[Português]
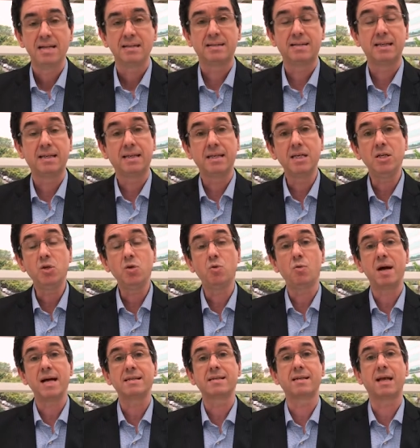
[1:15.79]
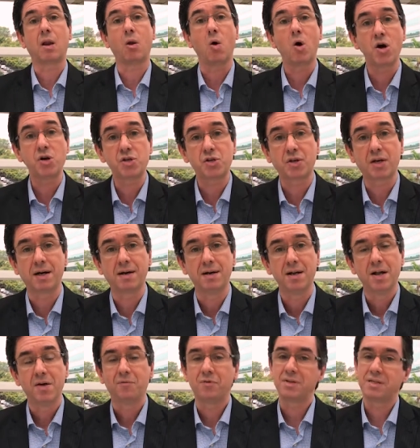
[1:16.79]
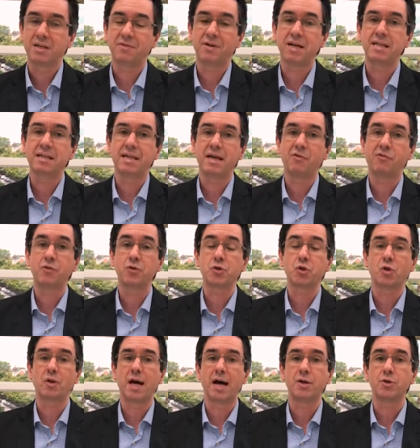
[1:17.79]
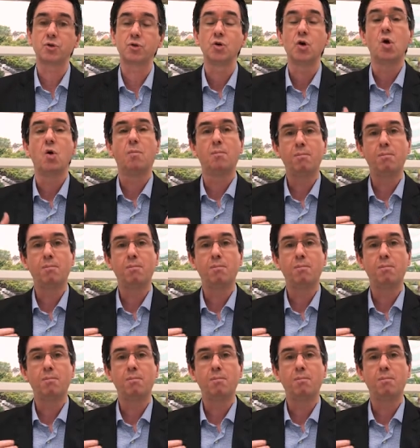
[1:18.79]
Seguindo essa lógica, você vai ter funcionários